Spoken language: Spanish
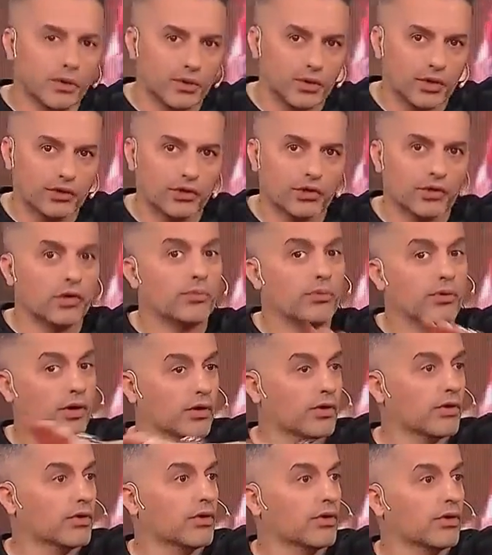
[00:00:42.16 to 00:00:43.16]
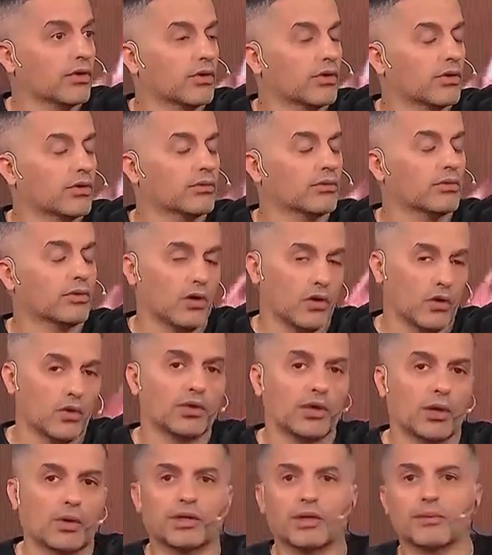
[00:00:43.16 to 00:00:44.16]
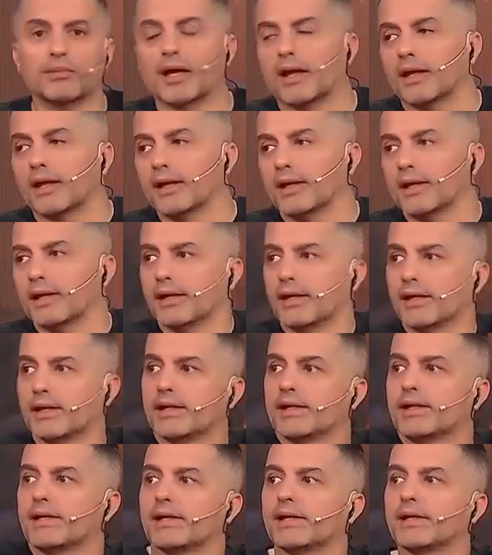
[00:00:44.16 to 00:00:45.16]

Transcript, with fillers: de estos dos porque con, con Gustavo también, eh,